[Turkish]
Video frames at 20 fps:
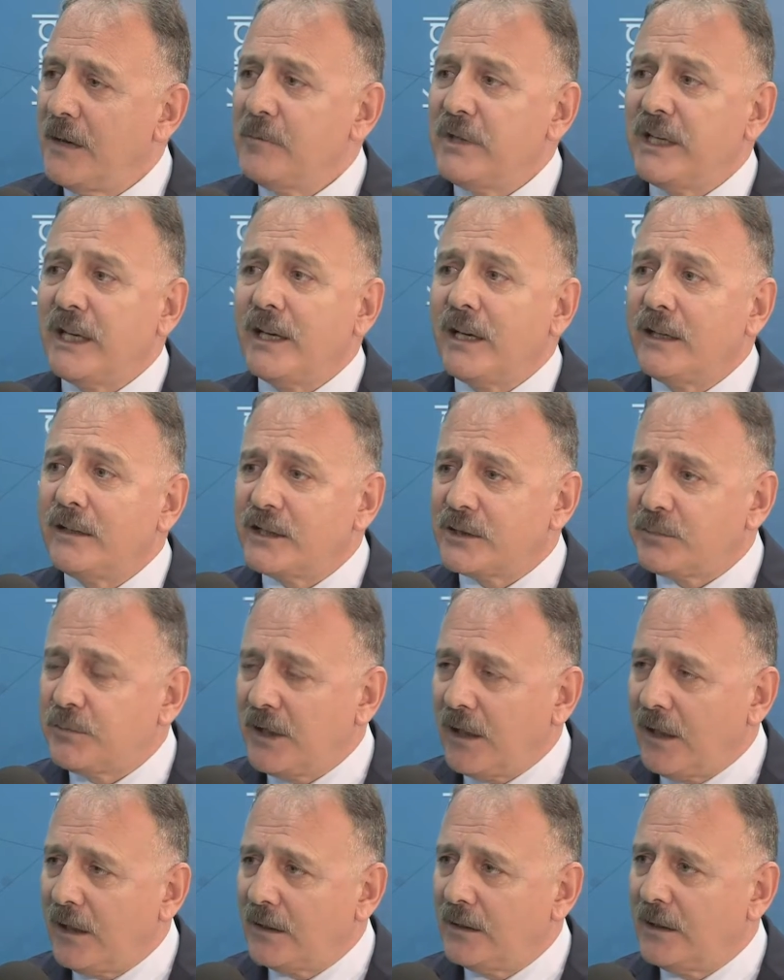Bir de yanlış
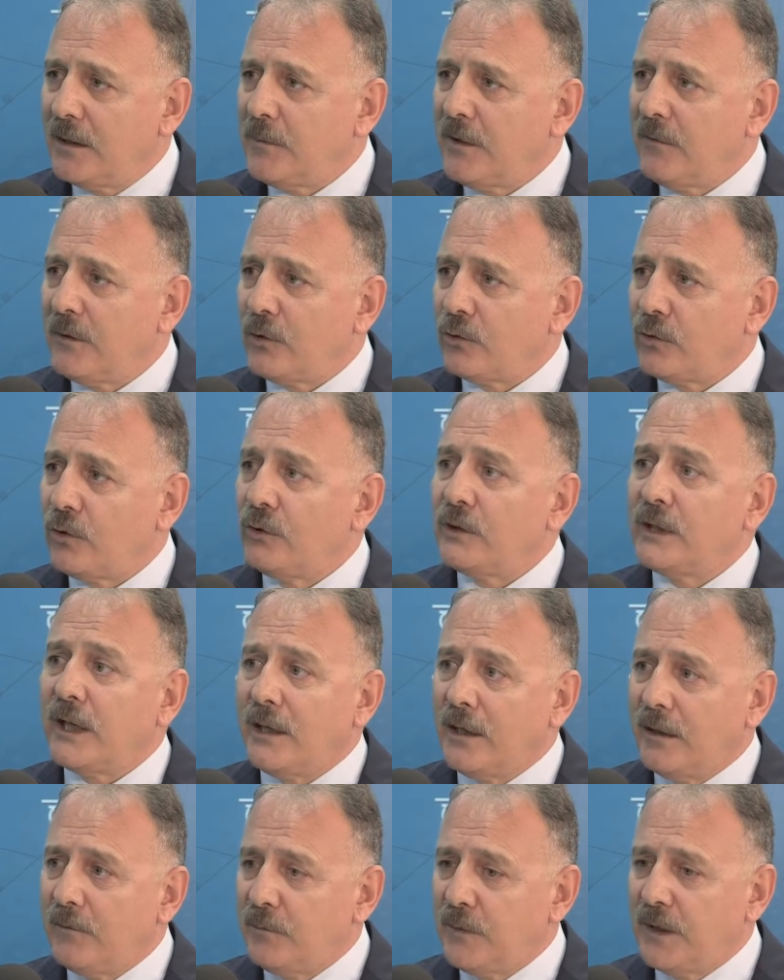bir algılama var orada. Onu da
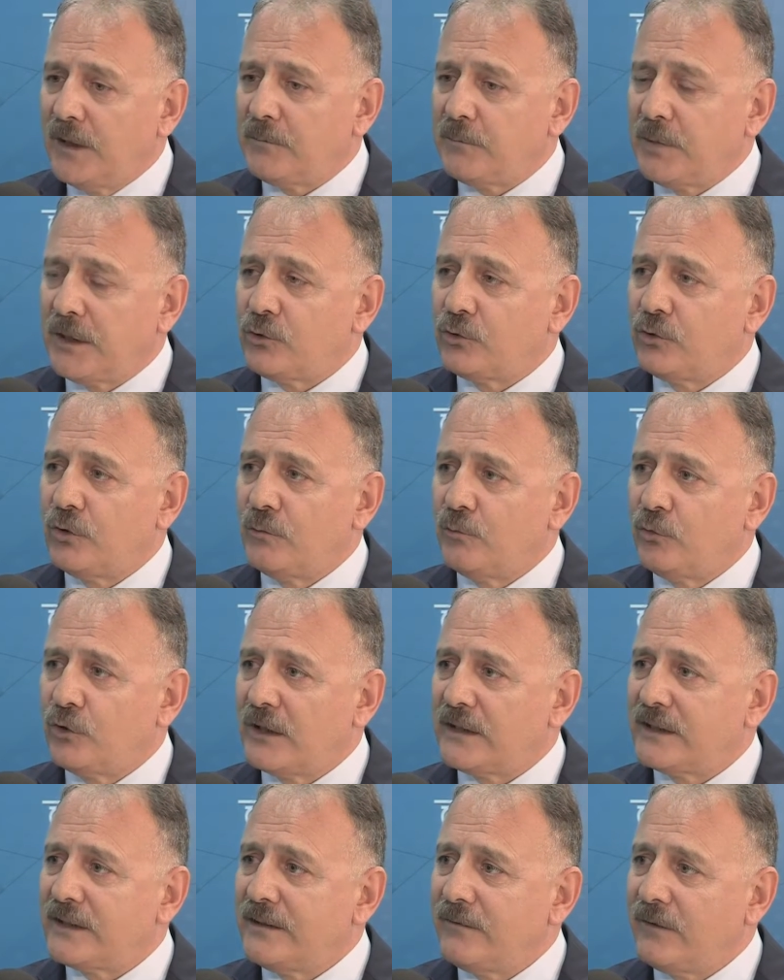belirtmek istiyorum
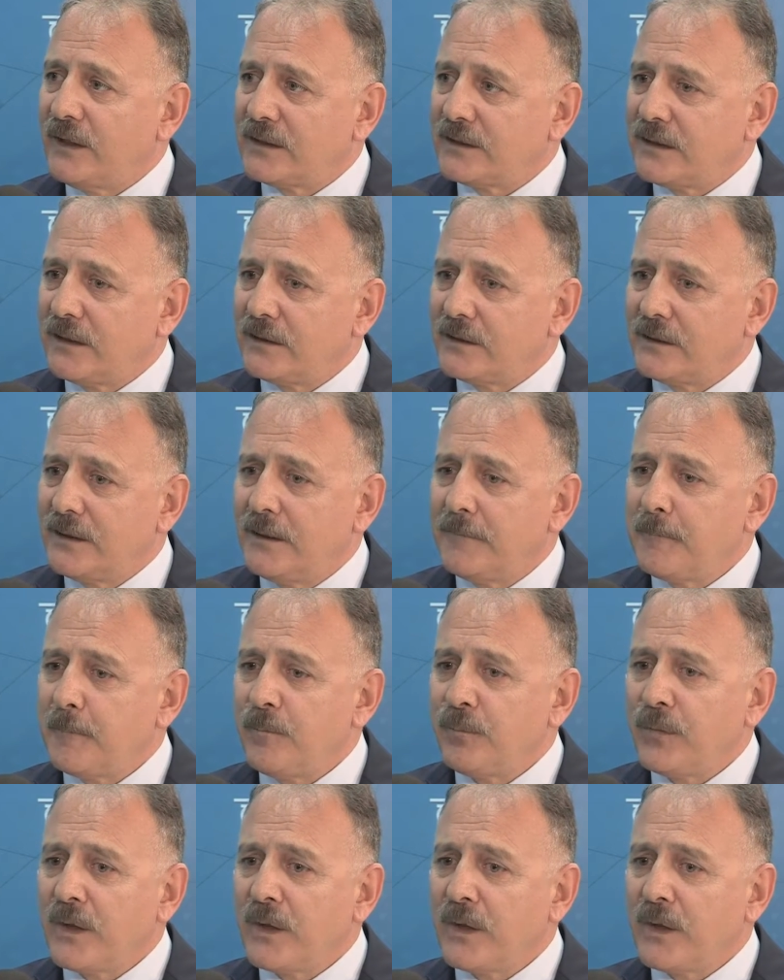buradan sizin vasıtanızdan.